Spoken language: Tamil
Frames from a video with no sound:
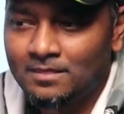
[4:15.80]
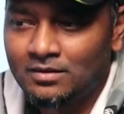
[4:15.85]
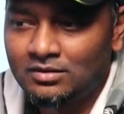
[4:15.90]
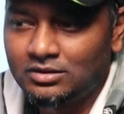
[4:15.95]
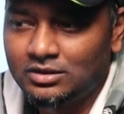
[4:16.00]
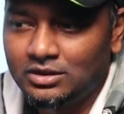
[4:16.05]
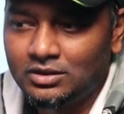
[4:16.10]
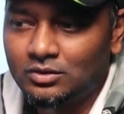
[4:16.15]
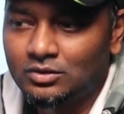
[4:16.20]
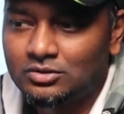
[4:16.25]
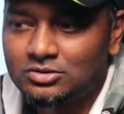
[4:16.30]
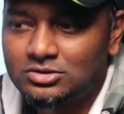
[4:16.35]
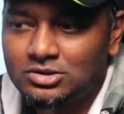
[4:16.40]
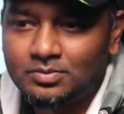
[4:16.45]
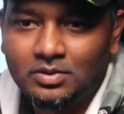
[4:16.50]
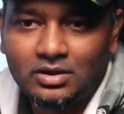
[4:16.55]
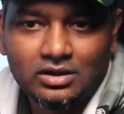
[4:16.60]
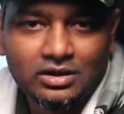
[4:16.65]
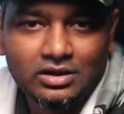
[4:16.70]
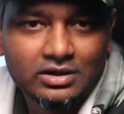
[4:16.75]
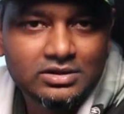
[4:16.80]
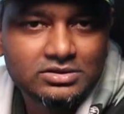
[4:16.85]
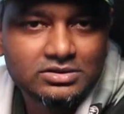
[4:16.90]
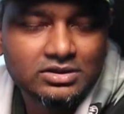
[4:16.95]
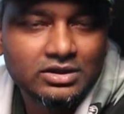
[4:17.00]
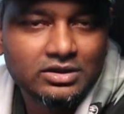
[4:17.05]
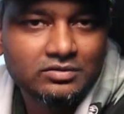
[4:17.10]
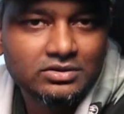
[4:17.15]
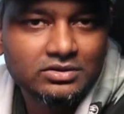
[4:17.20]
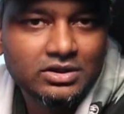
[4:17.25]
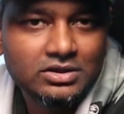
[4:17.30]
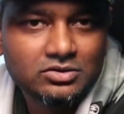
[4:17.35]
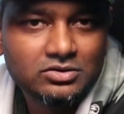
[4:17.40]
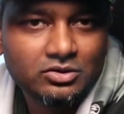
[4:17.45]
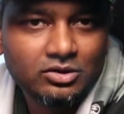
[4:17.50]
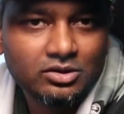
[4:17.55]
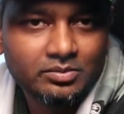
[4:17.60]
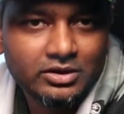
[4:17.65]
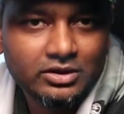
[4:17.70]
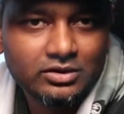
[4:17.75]
நீங்கள் யோசிச்சு பாருங்களேன் கழிச்சு நீங்கள் வந்து
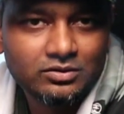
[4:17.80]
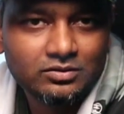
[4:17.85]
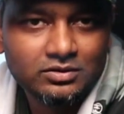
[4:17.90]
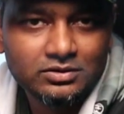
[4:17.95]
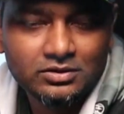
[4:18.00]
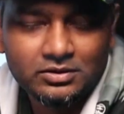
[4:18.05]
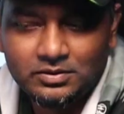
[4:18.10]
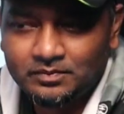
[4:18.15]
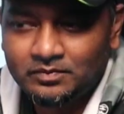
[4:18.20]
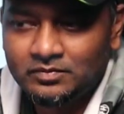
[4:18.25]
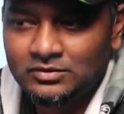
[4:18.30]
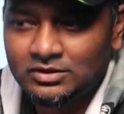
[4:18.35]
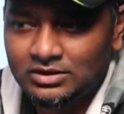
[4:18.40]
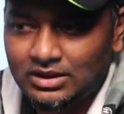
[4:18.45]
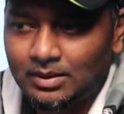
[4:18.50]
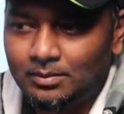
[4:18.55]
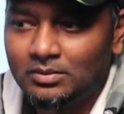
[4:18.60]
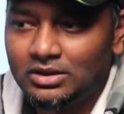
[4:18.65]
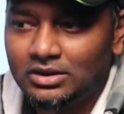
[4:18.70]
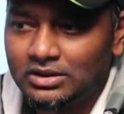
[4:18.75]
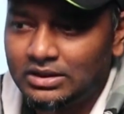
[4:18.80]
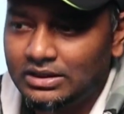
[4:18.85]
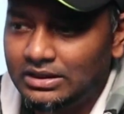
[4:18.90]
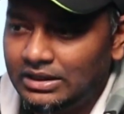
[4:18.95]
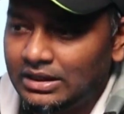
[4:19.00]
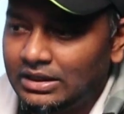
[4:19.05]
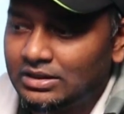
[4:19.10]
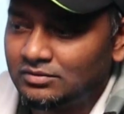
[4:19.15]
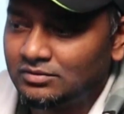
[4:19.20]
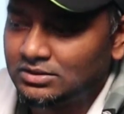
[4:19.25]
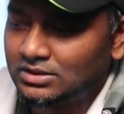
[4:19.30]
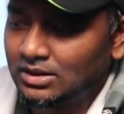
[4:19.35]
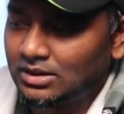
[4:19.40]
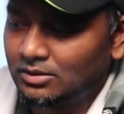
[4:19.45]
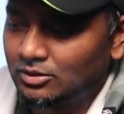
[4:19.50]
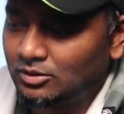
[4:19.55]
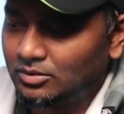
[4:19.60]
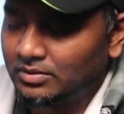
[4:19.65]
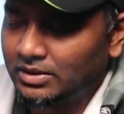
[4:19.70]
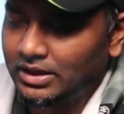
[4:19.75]
எத்தனையோ பேருக்கு வந்து நம்மளுக்கு இன்றைக்கி வந்து நான்
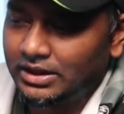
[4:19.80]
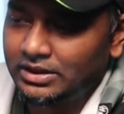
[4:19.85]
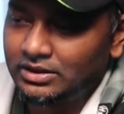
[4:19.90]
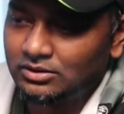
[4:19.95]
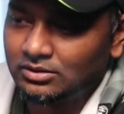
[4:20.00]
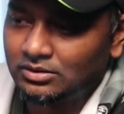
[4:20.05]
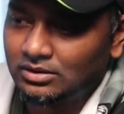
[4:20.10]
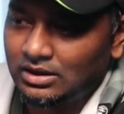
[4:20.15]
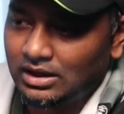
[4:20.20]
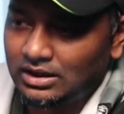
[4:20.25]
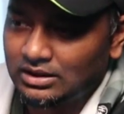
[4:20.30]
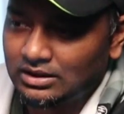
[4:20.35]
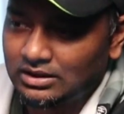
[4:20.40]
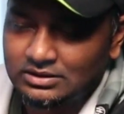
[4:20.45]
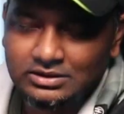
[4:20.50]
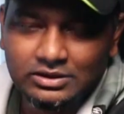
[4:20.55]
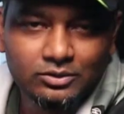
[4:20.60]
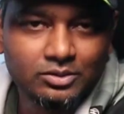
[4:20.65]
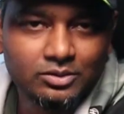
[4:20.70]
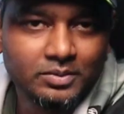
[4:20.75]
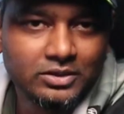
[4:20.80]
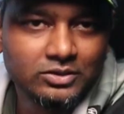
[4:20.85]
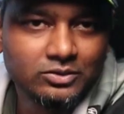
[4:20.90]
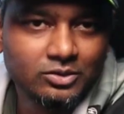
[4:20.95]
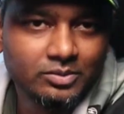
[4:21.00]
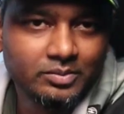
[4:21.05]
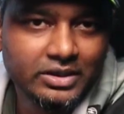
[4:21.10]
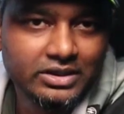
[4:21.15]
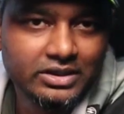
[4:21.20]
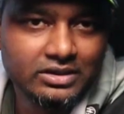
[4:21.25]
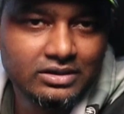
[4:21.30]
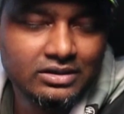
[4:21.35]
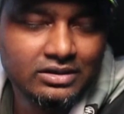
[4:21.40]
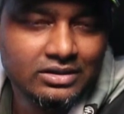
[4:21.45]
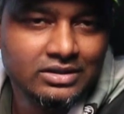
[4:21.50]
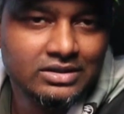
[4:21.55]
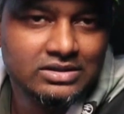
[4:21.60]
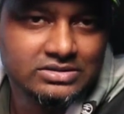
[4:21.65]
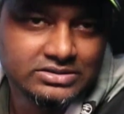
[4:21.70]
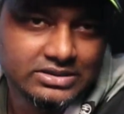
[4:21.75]
ஒரு நைட்டு காலை காத்தால் ஒரு பதினோரு மணிக்கு
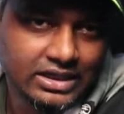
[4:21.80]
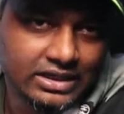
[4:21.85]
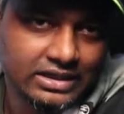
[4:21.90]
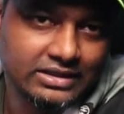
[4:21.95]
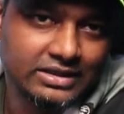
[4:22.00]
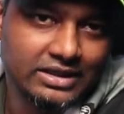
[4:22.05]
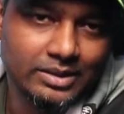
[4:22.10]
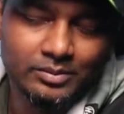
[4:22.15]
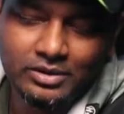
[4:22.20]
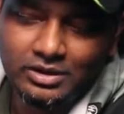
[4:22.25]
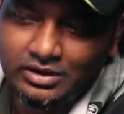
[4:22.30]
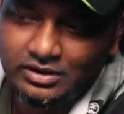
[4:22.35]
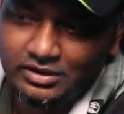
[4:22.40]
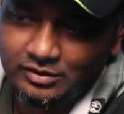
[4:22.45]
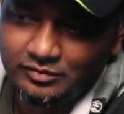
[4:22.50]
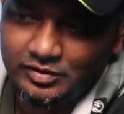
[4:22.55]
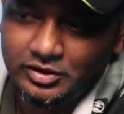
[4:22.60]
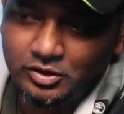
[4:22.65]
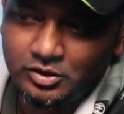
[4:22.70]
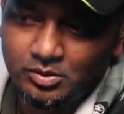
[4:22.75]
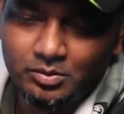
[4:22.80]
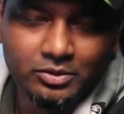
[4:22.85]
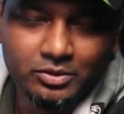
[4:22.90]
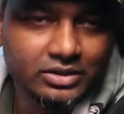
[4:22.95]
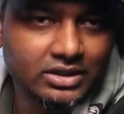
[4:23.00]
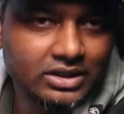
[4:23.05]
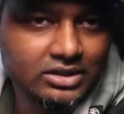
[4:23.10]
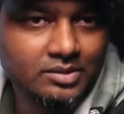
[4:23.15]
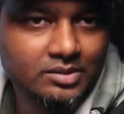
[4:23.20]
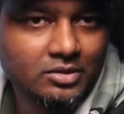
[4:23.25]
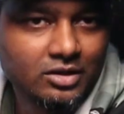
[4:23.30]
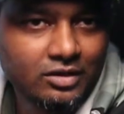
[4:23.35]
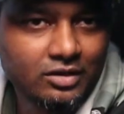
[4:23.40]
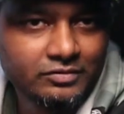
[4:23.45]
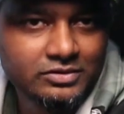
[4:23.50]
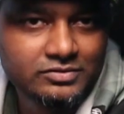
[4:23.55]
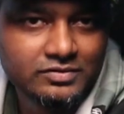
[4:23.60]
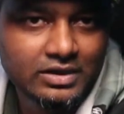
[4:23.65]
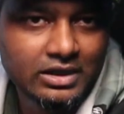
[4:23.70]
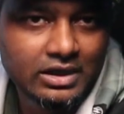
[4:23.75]
ஜாலியாக கேம் விளாண்டுட்டு வீடியோ போட்டு அதுக்கப்புறம்
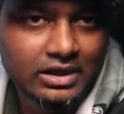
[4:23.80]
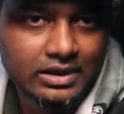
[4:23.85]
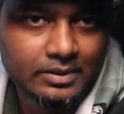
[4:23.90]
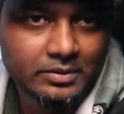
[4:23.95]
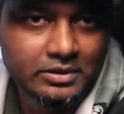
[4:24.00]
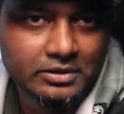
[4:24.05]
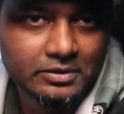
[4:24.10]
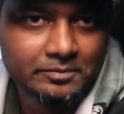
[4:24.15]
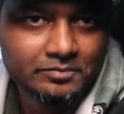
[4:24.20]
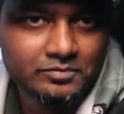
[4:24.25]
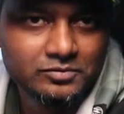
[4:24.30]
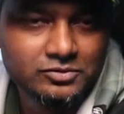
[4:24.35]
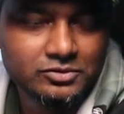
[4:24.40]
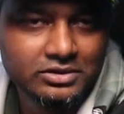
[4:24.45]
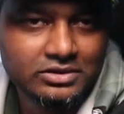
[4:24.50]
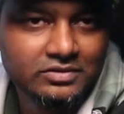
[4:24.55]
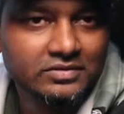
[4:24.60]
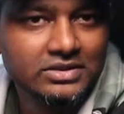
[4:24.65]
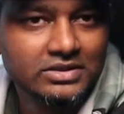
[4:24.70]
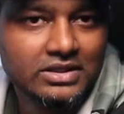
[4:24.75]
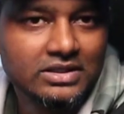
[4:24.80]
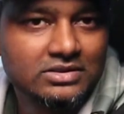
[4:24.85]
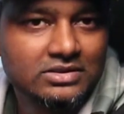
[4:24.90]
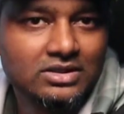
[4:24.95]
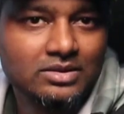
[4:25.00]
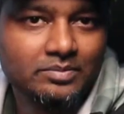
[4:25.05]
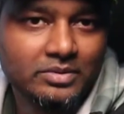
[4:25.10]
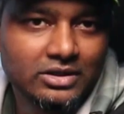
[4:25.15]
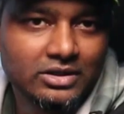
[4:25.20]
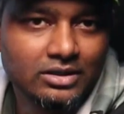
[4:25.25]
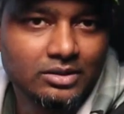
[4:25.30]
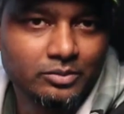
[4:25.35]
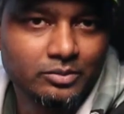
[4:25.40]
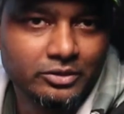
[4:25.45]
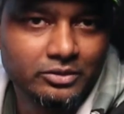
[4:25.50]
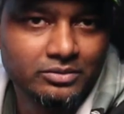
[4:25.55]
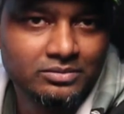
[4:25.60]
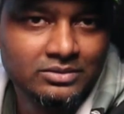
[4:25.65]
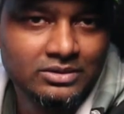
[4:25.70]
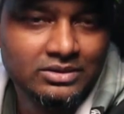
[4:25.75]
ஆஃபீஸ் வேலையை ஆரம்பிக்கிறேன் ஸோ இது வந்து எத்தனை பேரால்
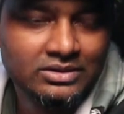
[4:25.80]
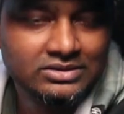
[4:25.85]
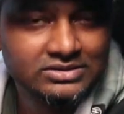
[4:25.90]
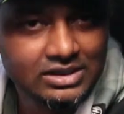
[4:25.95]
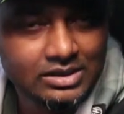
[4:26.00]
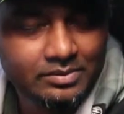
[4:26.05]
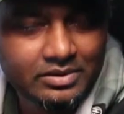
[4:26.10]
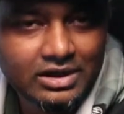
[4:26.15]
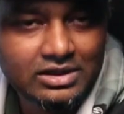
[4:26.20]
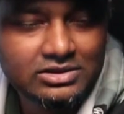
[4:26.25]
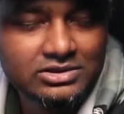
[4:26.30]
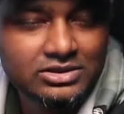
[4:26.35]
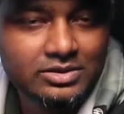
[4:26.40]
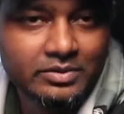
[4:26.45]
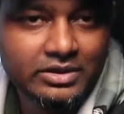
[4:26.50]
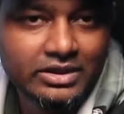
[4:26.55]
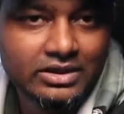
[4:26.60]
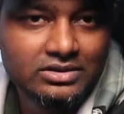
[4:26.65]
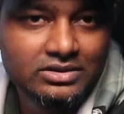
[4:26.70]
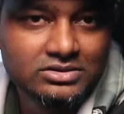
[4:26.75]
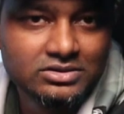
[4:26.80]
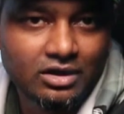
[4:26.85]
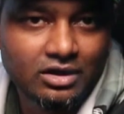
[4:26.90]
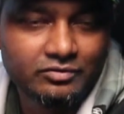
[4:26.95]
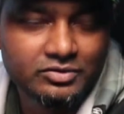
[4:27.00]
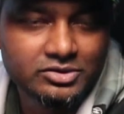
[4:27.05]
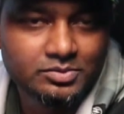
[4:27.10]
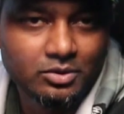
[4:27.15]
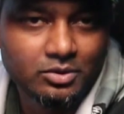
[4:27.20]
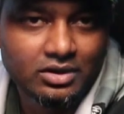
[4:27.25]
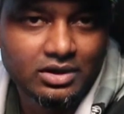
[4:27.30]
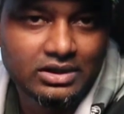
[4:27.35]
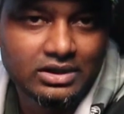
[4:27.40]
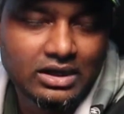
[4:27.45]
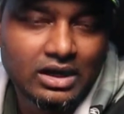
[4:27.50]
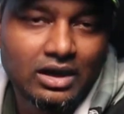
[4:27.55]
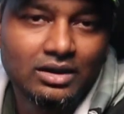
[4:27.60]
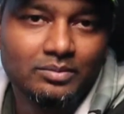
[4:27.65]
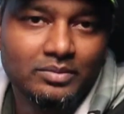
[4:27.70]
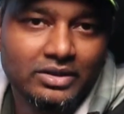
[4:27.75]
முடியும் சில பேர் அஞ்சு மணிக்கு எந்திரிச்சு ஆஃபீஸ் போகிறாங்க
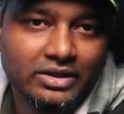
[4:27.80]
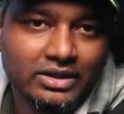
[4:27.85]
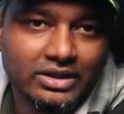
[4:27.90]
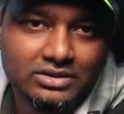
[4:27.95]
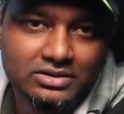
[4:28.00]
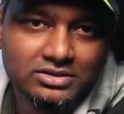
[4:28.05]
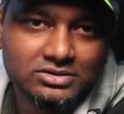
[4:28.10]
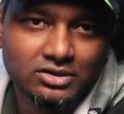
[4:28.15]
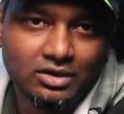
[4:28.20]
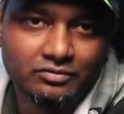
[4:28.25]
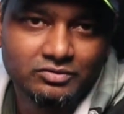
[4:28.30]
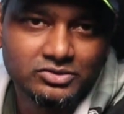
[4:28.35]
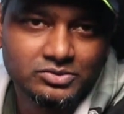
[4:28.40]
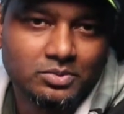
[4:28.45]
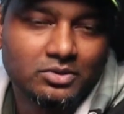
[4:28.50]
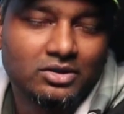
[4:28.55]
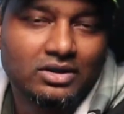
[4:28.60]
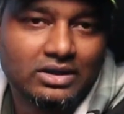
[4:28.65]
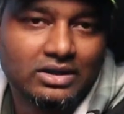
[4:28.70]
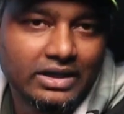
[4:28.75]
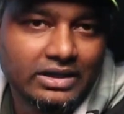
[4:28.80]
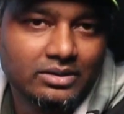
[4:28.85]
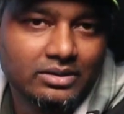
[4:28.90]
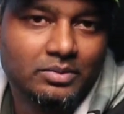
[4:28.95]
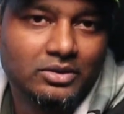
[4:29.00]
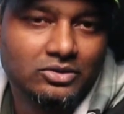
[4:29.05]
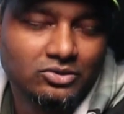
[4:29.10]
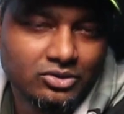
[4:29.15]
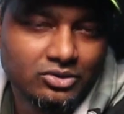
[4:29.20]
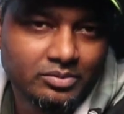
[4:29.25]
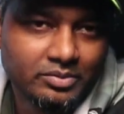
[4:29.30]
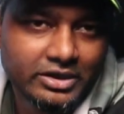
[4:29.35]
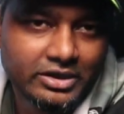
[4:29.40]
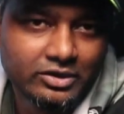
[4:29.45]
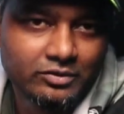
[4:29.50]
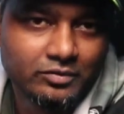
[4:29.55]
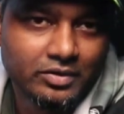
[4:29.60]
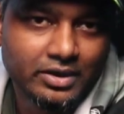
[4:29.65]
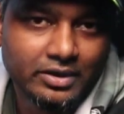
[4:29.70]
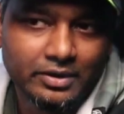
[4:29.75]
நாலு மணிக்கு எந்திரிச்சு ஆஃபீஸ் போகிறாங்க நைட்டு பதினோரு
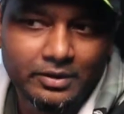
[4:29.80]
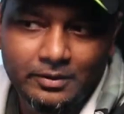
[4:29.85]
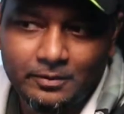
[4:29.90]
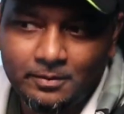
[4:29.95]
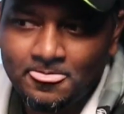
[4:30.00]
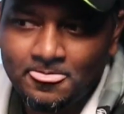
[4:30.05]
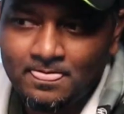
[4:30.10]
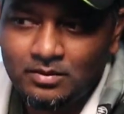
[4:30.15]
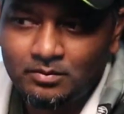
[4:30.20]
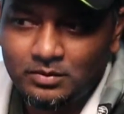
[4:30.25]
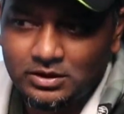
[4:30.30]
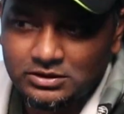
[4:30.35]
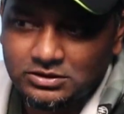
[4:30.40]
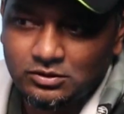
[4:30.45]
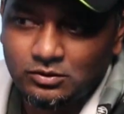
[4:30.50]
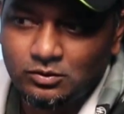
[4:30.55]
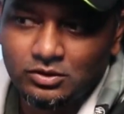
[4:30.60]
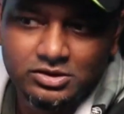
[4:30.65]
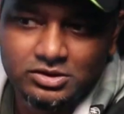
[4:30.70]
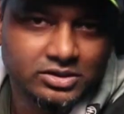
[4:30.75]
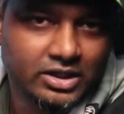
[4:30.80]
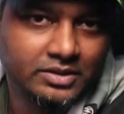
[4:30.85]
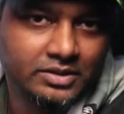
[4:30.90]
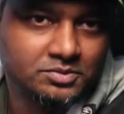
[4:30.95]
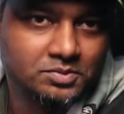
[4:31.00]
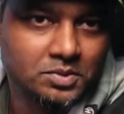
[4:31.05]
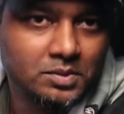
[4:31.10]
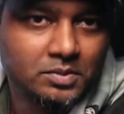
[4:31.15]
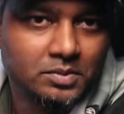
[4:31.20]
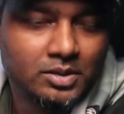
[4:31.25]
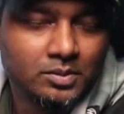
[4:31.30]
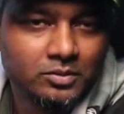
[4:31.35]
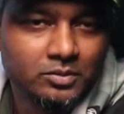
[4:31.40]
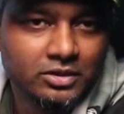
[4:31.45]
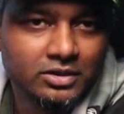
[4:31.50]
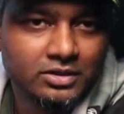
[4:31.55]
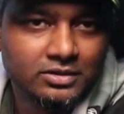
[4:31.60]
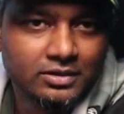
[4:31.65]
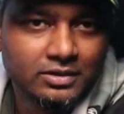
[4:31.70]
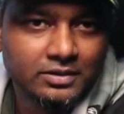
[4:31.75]
மணிக்கு வராங்க பசங்க கூட டைம் ஸ்பெண்ட் பண்ண
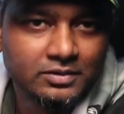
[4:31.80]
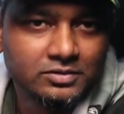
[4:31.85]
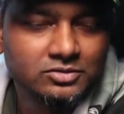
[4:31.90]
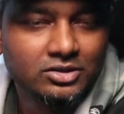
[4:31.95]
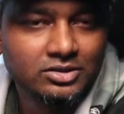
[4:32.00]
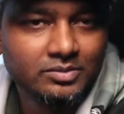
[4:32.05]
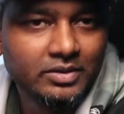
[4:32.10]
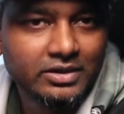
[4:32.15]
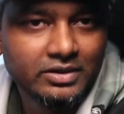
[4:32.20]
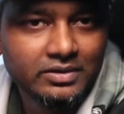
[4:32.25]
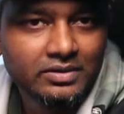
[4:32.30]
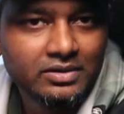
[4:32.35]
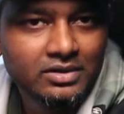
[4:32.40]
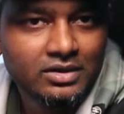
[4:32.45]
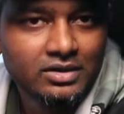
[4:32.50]
முடியறதில்ல ஸோ அந்த மாதிரி